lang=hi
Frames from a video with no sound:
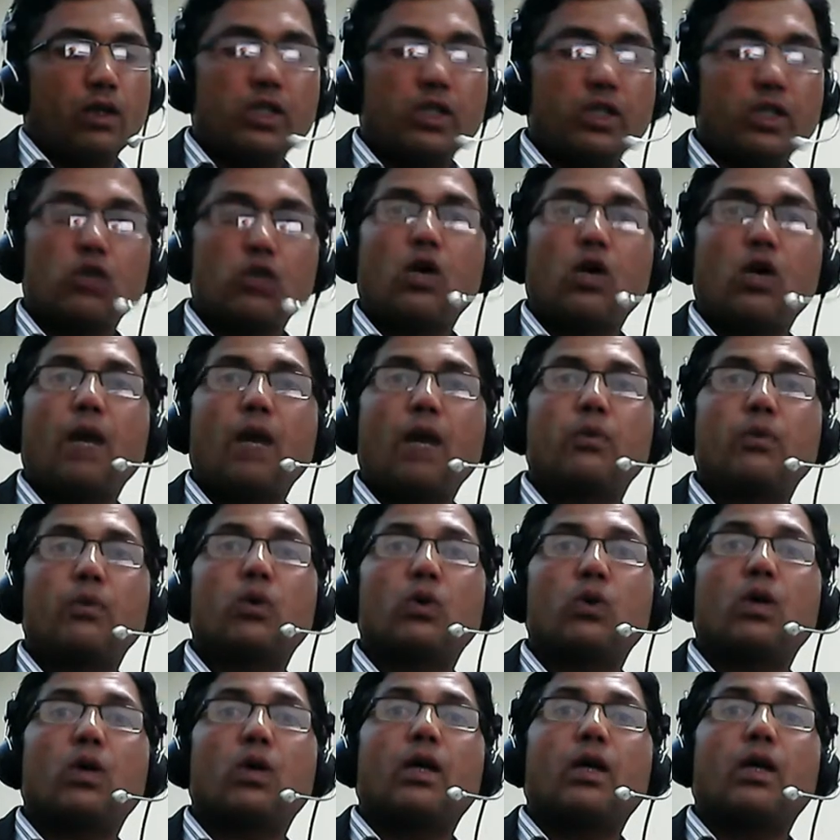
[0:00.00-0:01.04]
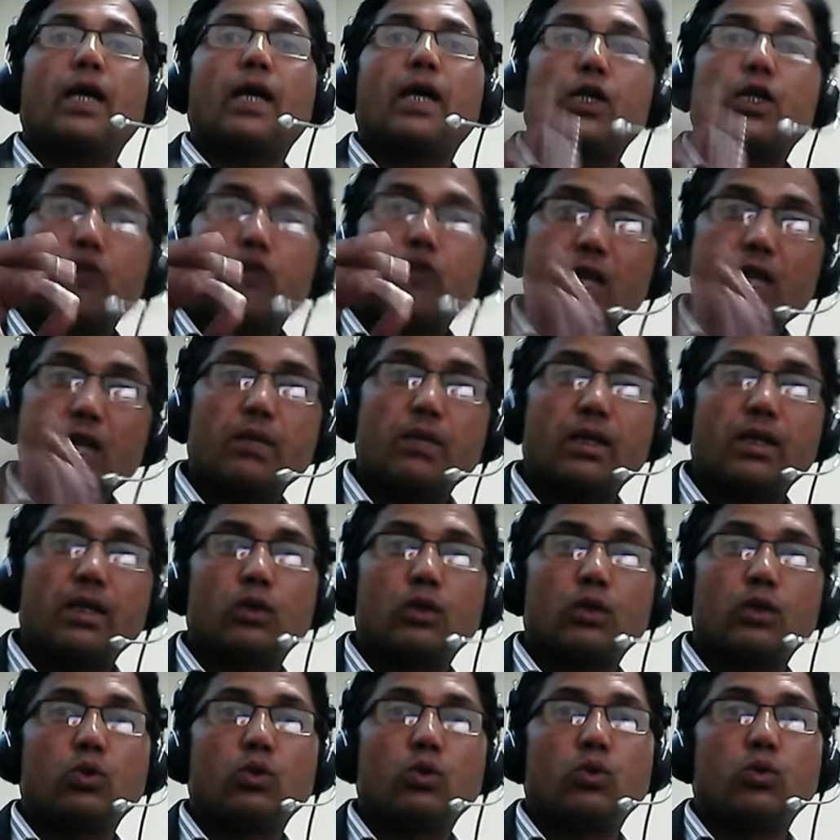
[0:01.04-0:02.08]
जिसको आप एडवर्टाइजमेंट के
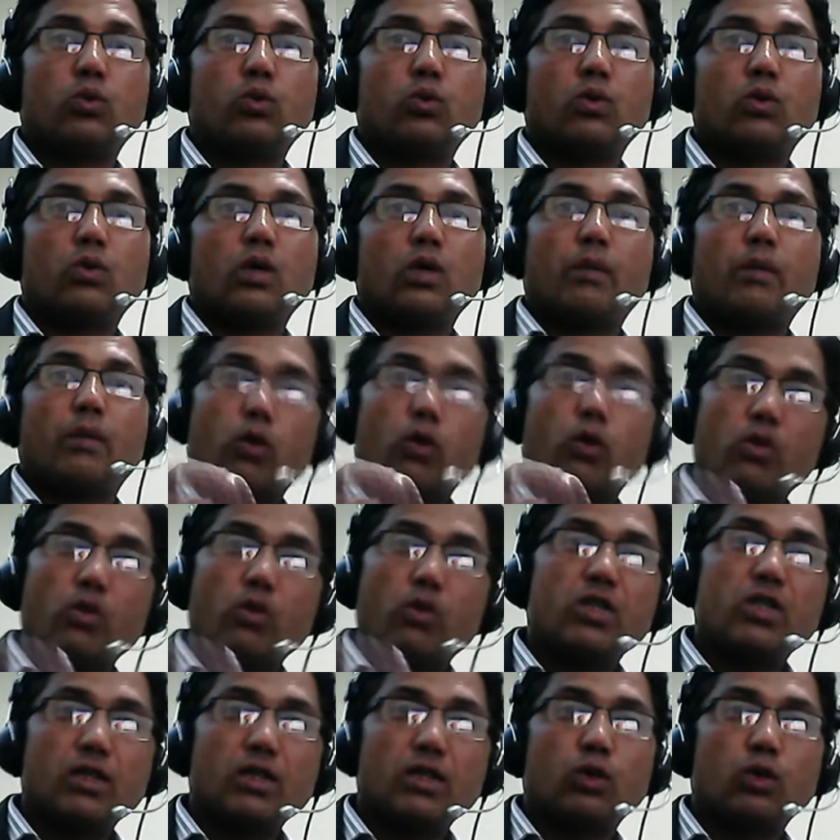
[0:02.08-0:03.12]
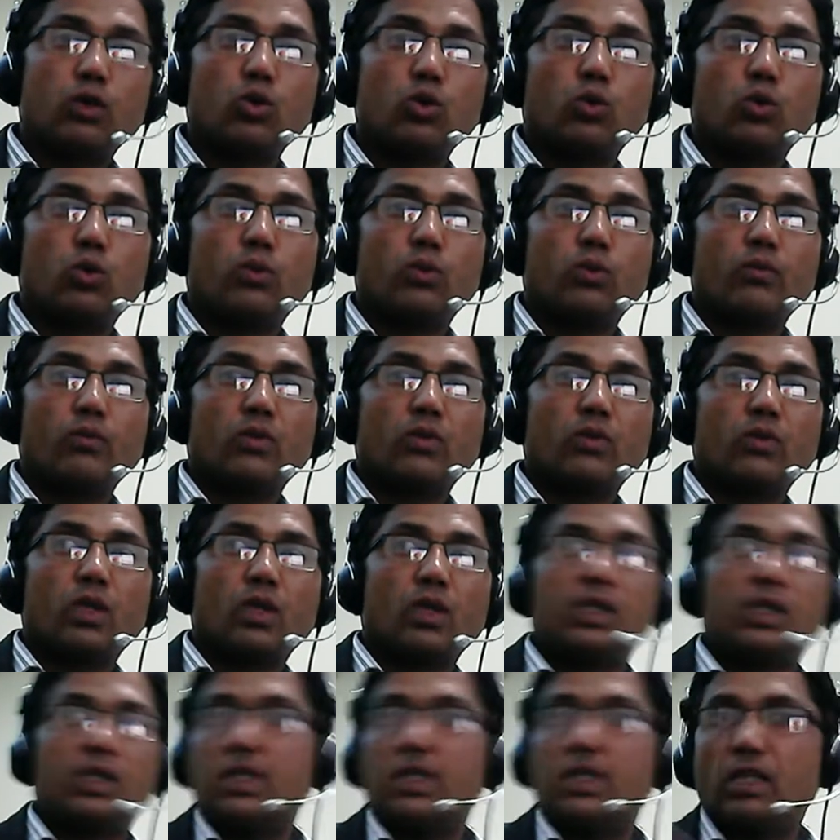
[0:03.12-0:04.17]
थ्रू प्रोमोशंस के थ्रू
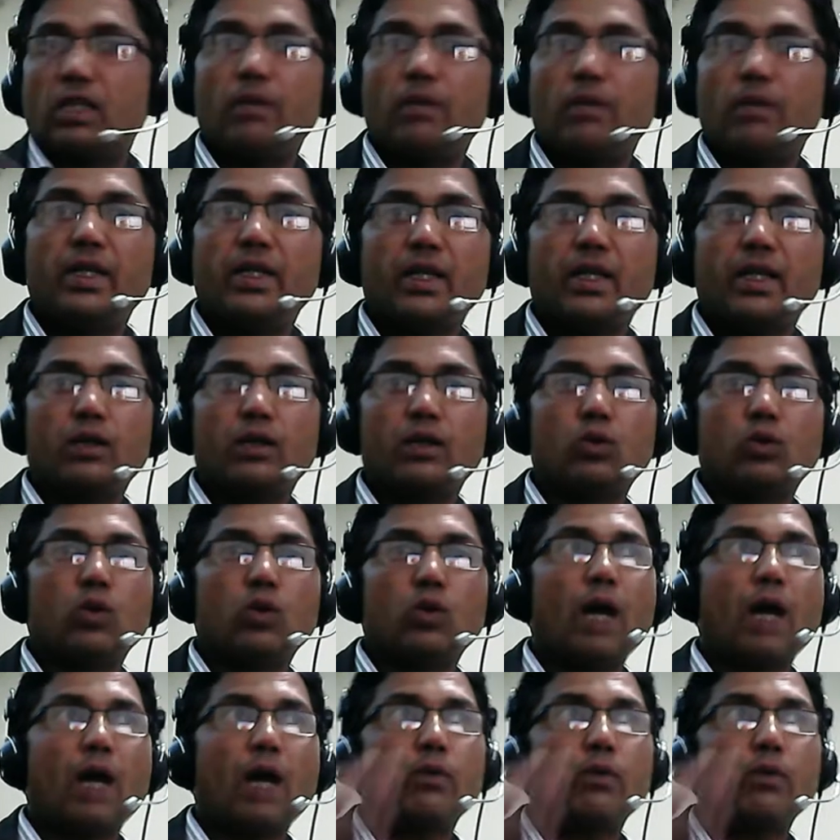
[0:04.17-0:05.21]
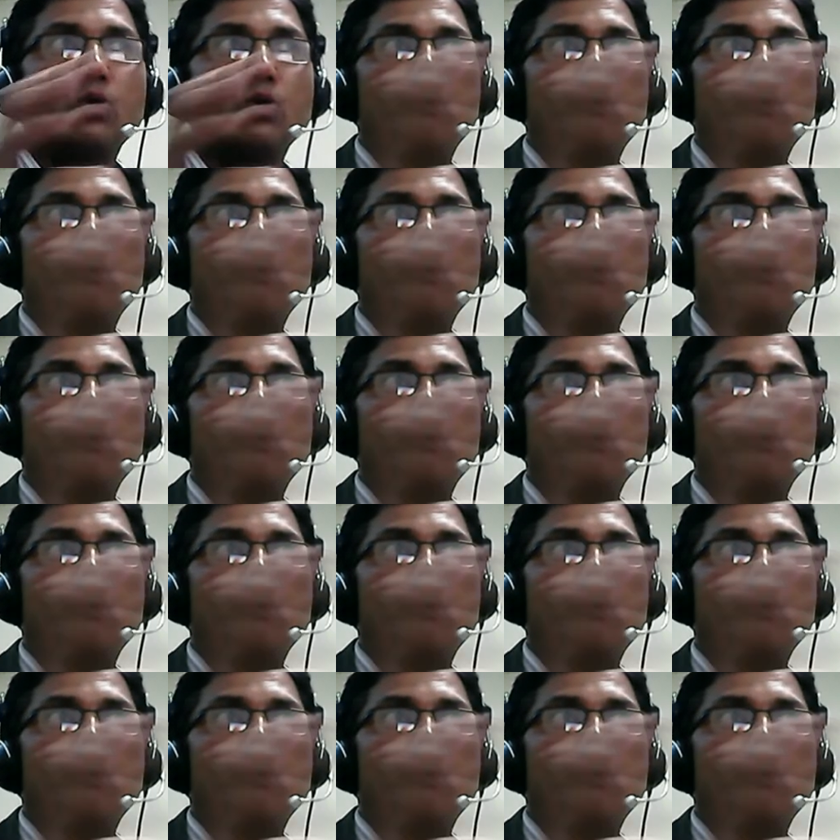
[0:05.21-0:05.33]
डिजिटल मीडिया के थ्रू आप उनको